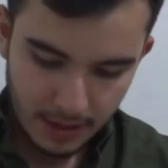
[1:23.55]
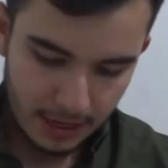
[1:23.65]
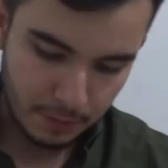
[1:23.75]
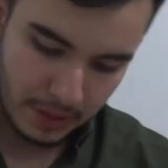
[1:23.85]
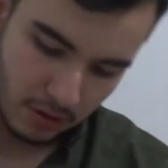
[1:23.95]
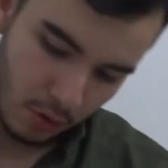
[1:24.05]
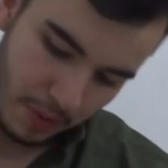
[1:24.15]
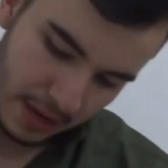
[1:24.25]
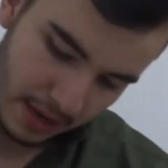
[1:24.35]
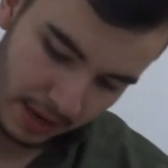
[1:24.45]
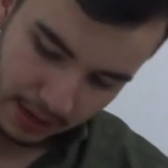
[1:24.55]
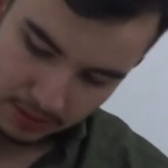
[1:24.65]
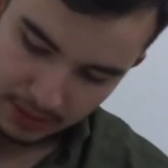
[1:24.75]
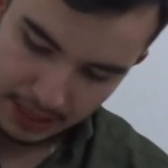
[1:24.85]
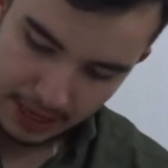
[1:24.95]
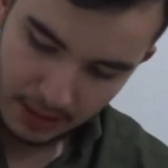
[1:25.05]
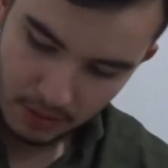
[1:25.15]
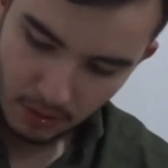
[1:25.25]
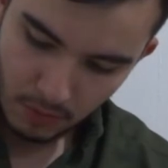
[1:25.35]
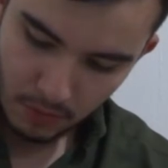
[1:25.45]
Espero no me haya llegado
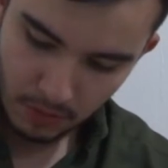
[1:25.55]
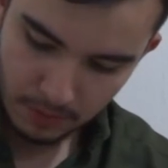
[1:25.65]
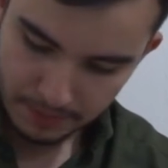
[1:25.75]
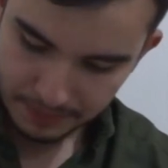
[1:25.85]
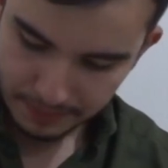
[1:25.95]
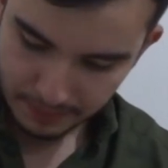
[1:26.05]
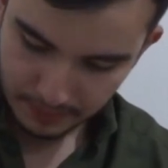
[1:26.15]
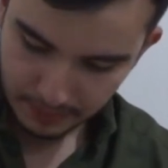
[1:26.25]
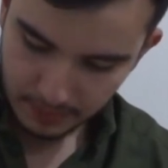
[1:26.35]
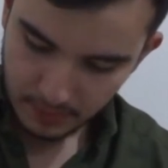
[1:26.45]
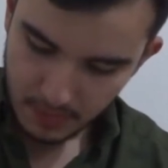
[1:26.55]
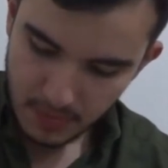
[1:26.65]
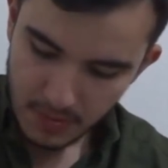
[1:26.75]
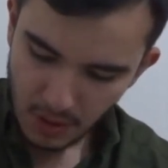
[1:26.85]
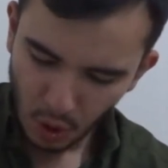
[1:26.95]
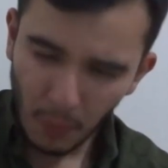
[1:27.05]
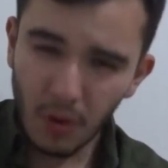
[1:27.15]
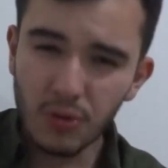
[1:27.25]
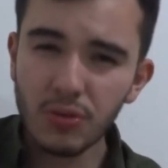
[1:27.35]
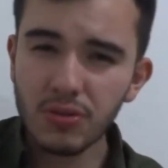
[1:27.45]
dañado como como
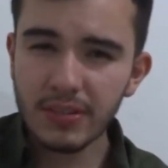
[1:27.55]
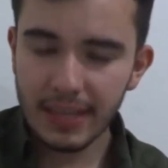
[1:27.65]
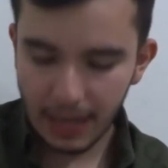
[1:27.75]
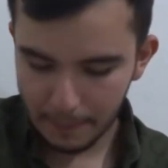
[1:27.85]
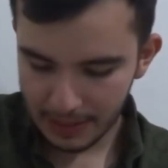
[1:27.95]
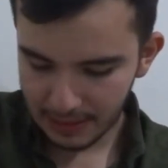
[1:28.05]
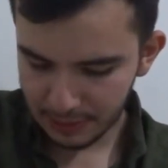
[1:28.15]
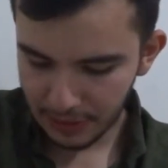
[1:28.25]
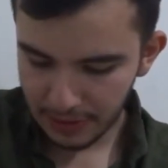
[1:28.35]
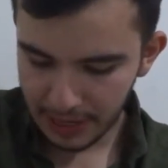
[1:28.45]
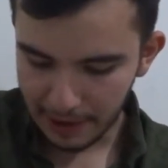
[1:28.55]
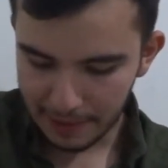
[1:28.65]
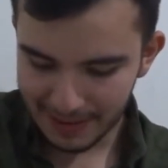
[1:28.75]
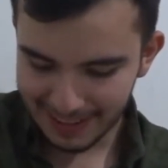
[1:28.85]
los sustos que de repente suelo llevarme,